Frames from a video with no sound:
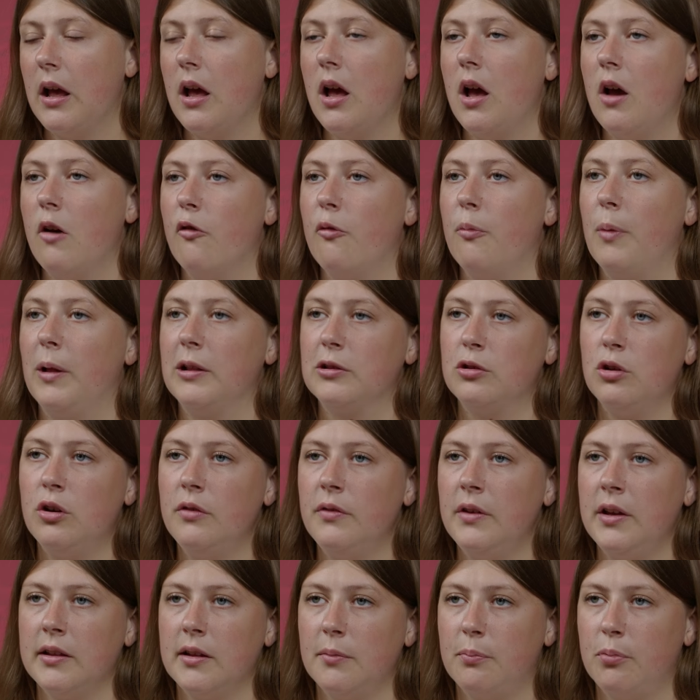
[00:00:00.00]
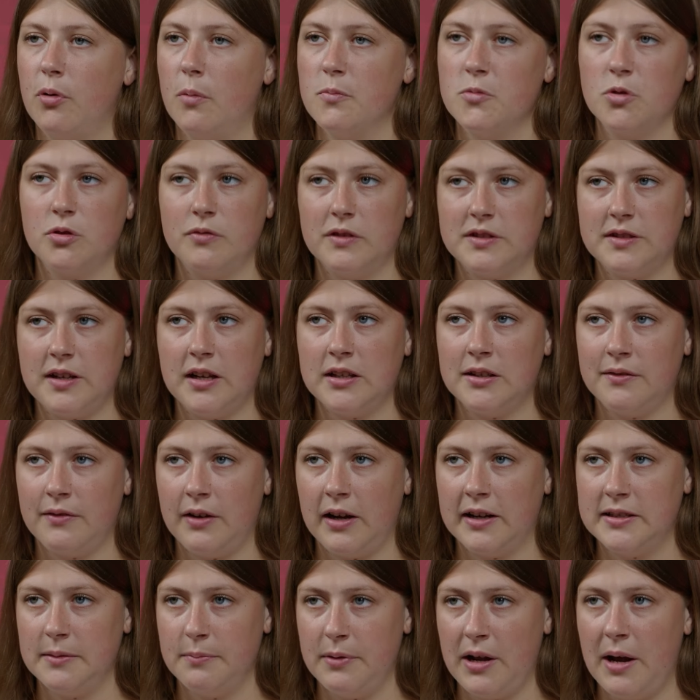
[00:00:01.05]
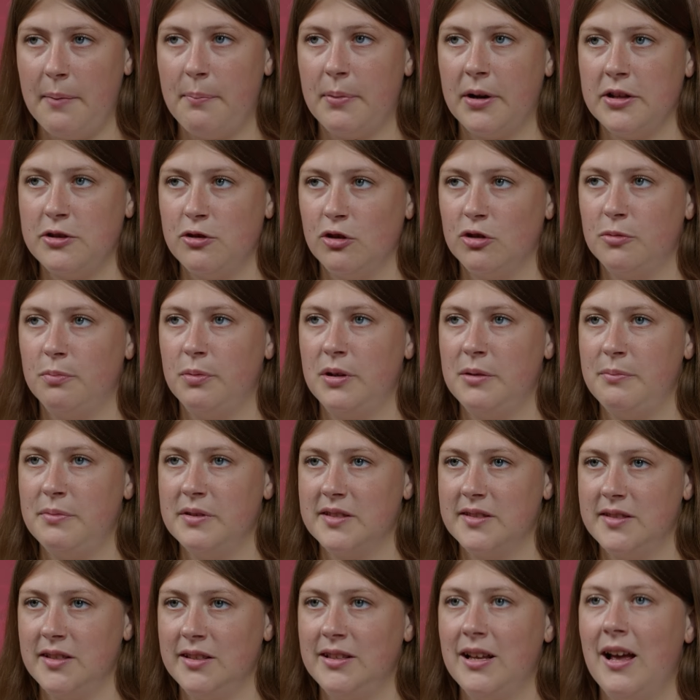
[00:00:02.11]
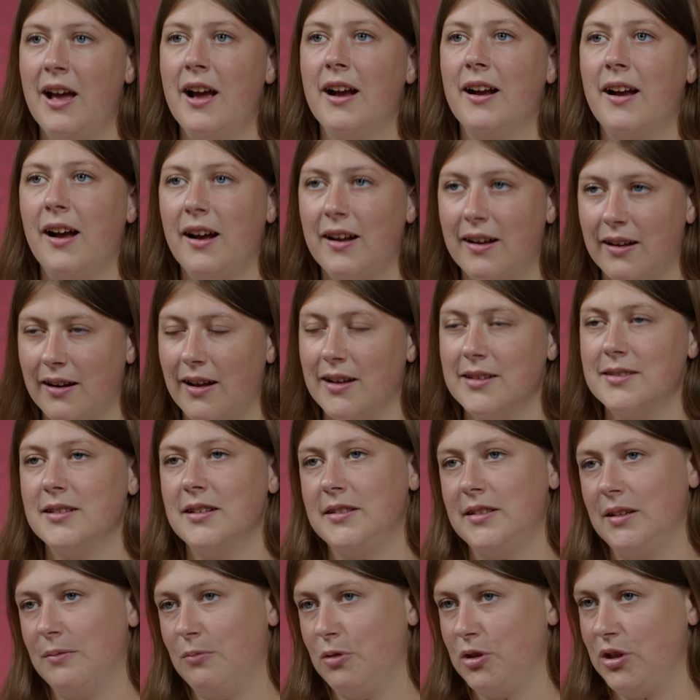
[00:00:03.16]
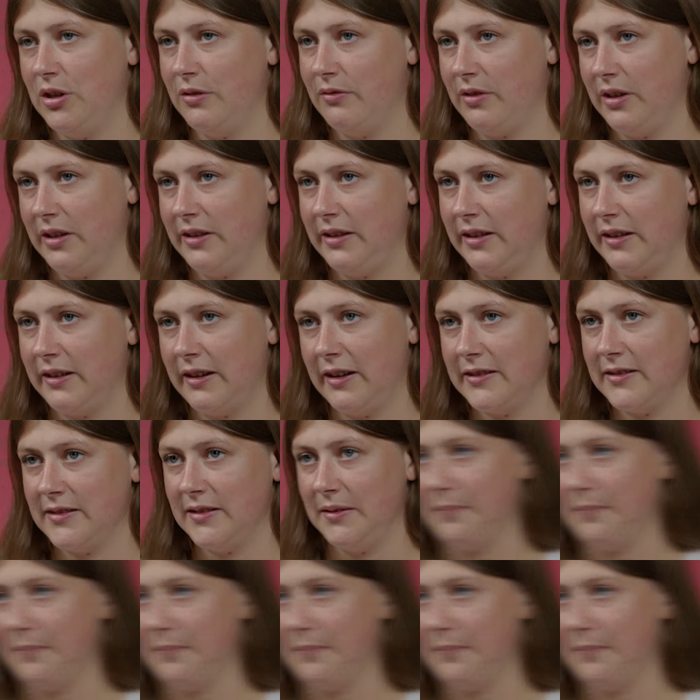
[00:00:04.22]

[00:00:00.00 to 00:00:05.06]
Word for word: В Молдове, я напомню, 20 октября пройдет плебисцит как раз на тему евроинтеграции.